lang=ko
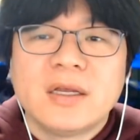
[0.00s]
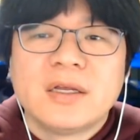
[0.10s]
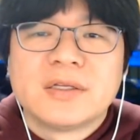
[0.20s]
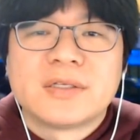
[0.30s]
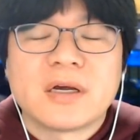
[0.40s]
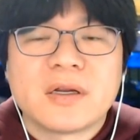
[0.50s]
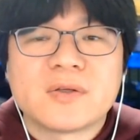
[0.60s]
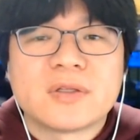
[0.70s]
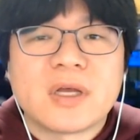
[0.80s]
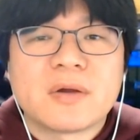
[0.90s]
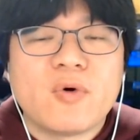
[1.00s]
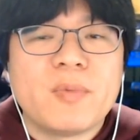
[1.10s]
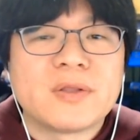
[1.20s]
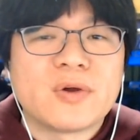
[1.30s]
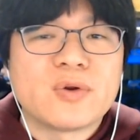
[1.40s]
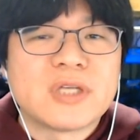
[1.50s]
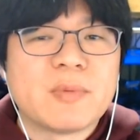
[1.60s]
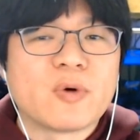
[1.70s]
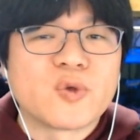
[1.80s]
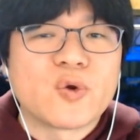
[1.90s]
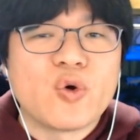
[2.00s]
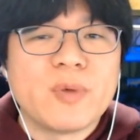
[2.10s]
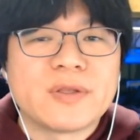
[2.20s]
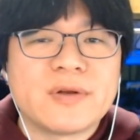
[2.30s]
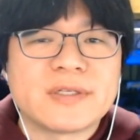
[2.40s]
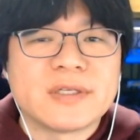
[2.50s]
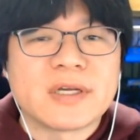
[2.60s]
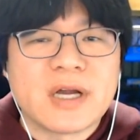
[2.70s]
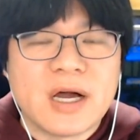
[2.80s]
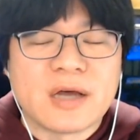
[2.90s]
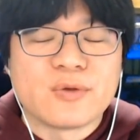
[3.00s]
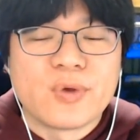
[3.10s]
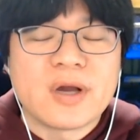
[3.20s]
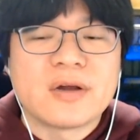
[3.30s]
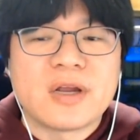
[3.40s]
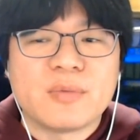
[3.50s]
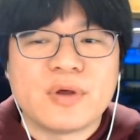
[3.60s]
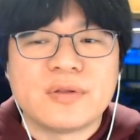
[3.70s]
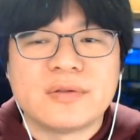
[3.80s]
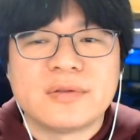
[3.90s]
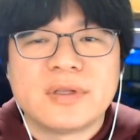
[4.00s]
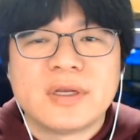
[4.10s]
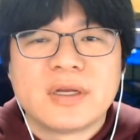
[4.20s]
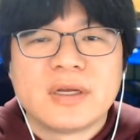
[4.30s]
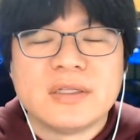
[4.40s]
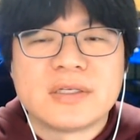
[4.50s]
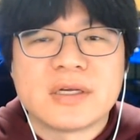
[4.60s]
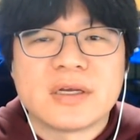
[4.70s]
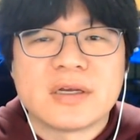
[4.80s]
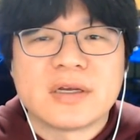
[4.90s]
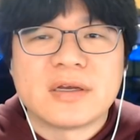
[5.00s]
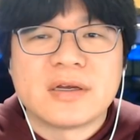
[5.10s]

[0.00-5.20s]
자 그래서 일단 코멘터리로 제 목소리를 코멘트를 했으니까 요약을 하면 이제